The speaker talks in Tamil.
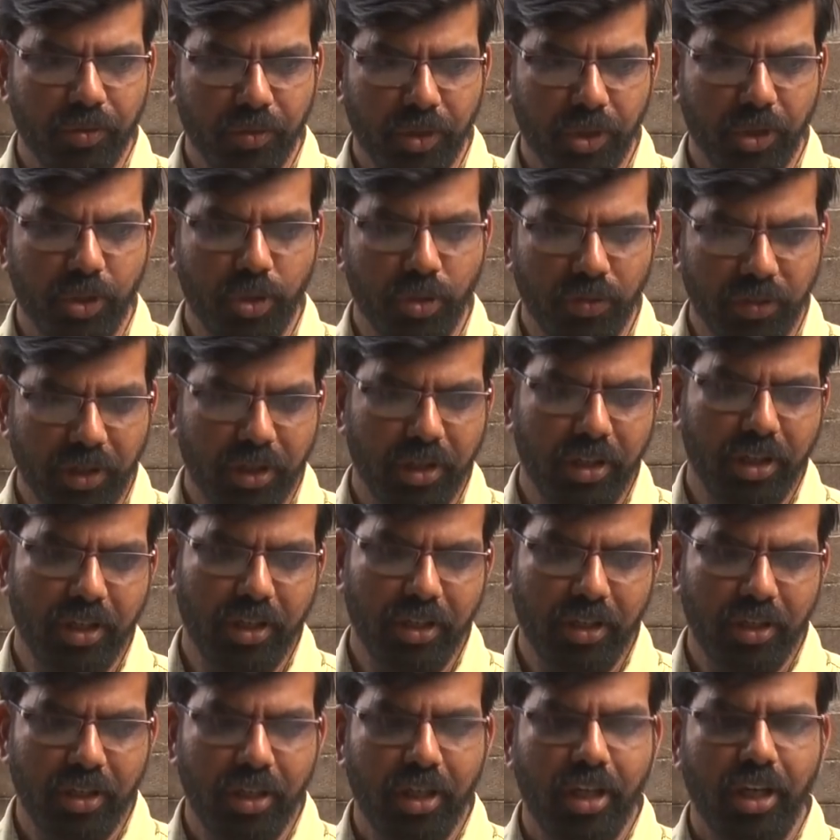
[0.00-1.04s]
ஒரு இஷ்யூ வருது
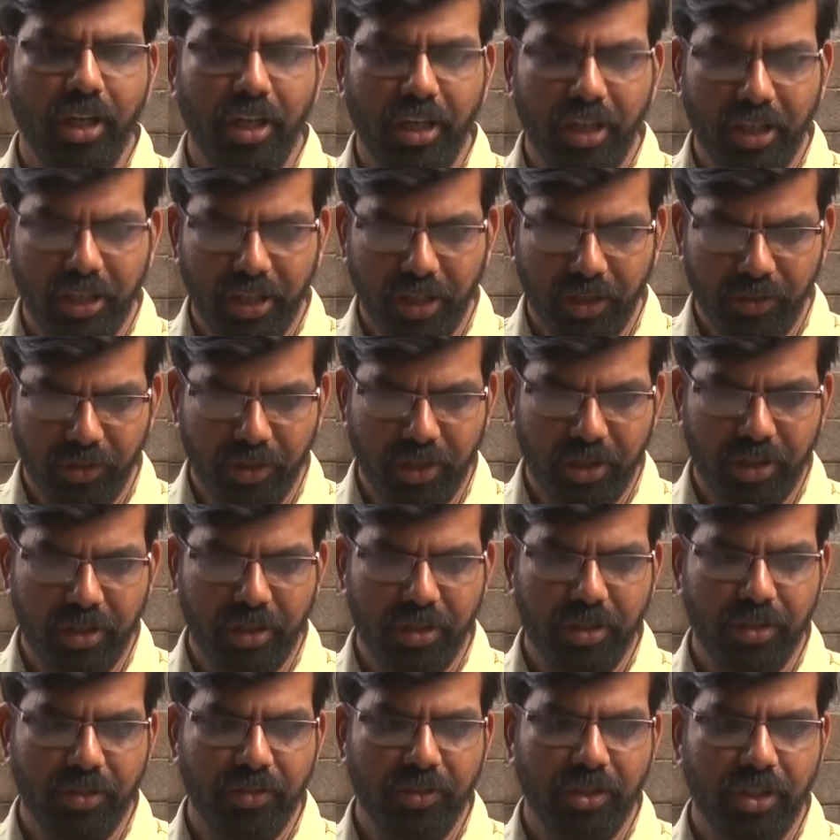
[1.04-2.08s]
அதனால் கவர்னர்
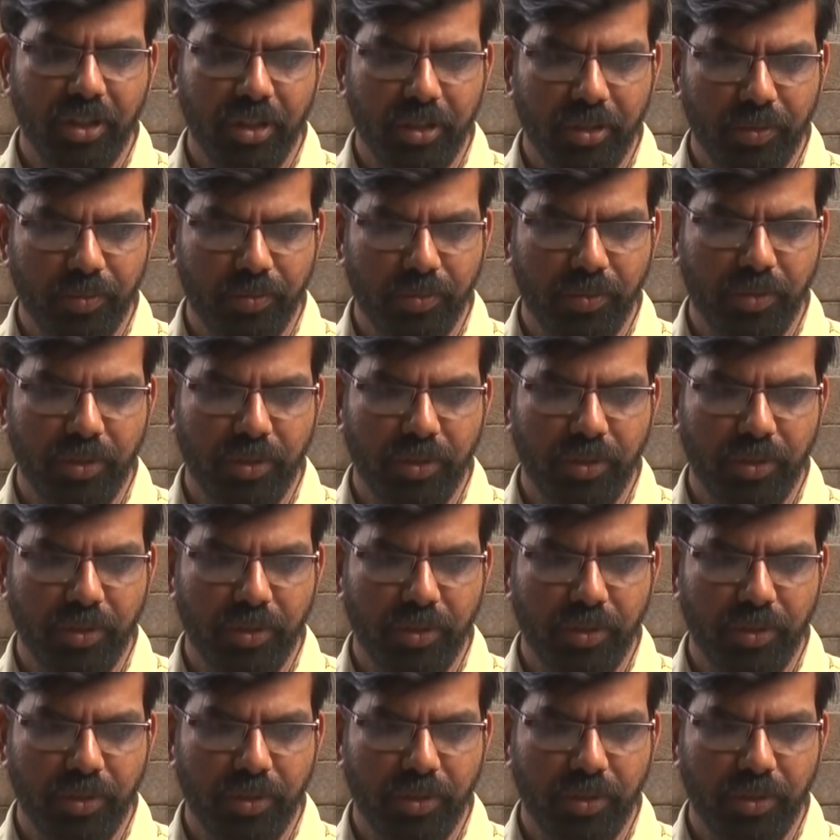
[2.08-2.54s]
இதை